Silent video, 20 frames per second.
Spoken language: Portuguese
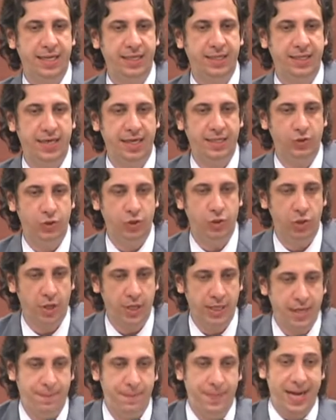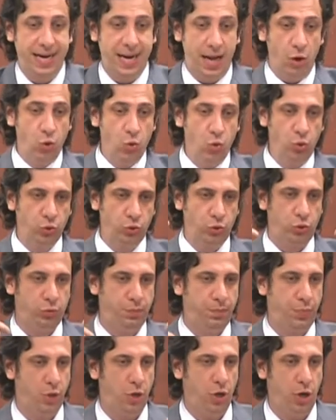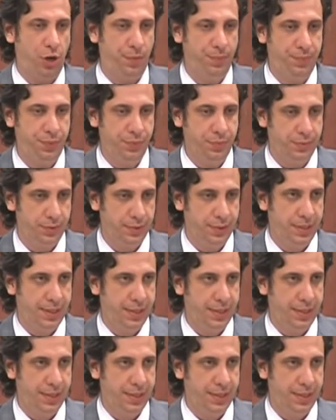que traz droga para uso próprio,